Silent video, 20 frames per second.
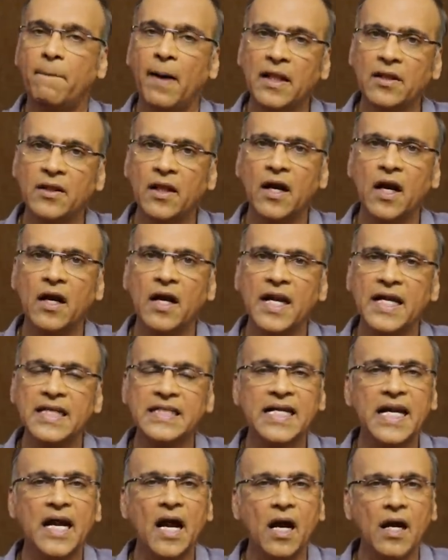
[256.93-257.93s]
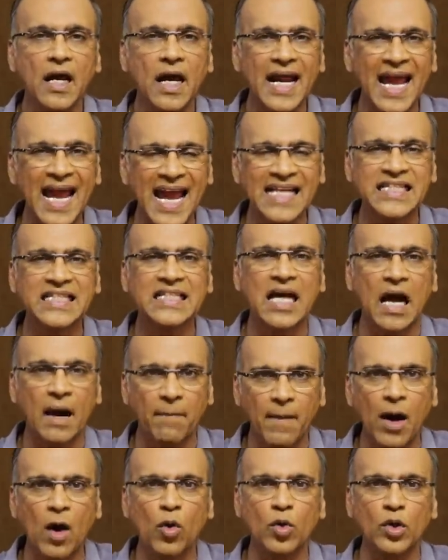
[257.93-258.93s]
बंद रखने से अगर एक्स
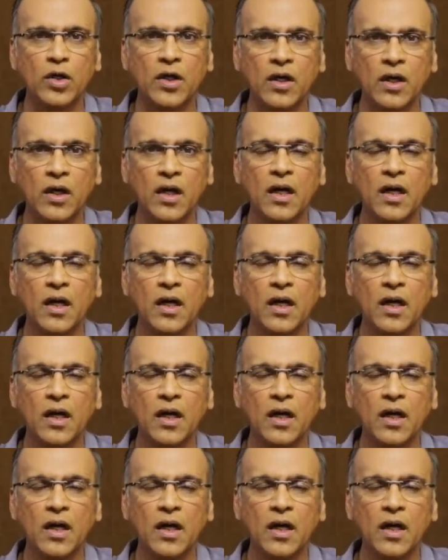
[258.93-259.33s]
अमाउंट